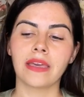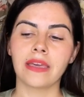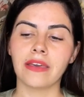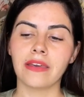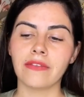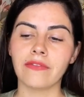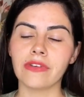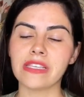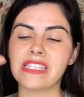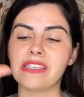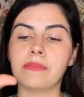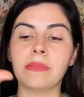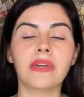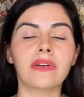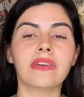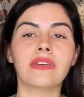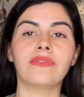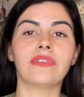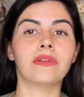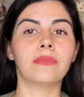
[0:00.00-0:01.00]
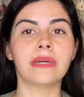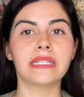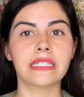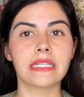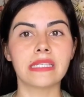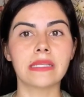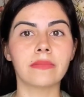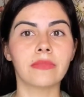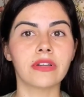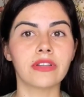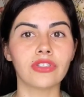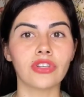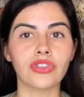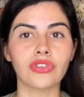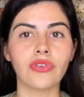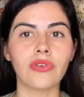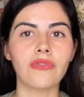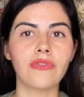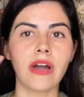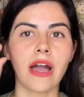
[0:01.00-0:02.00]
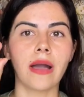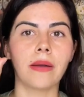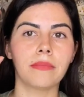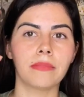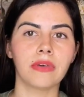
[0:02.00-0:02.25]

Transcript: você meio que vira uma testemunha de Jeová.